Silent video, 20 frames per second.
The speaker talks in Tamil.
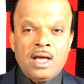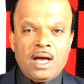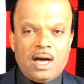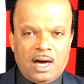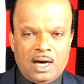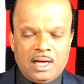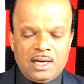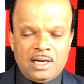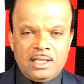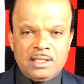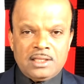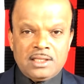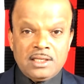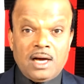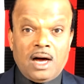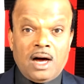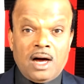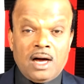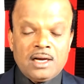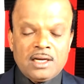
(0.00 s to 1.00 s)
அனைத்து
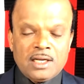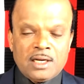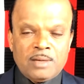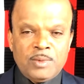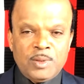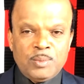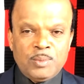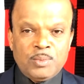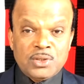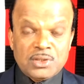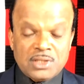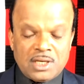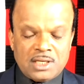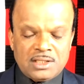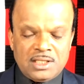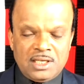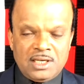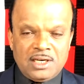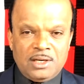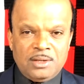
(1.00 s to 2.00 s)
ஆக்கிரமிப்பு
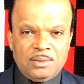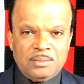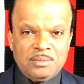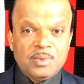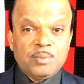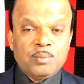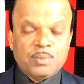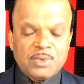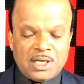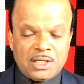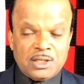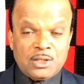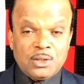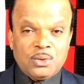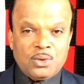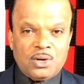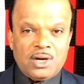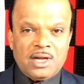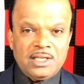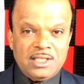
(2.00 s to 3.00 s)
சக்திகளும்
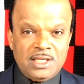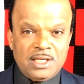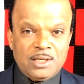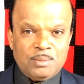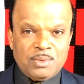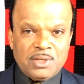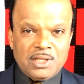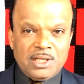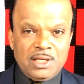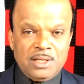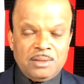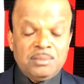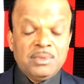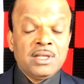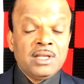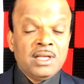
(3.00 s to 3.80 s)
கற்றுக்கொள்ள இருப்பதையும்